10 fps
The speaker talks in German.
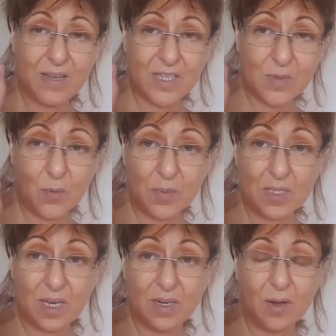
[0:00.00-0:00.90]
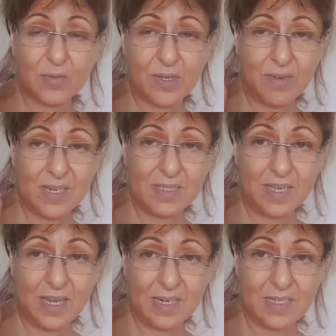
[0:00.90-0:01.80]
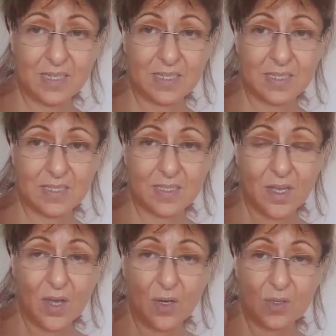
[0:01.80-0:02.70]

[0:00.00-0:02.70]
welches momentan auf der Welt erhältlich ist.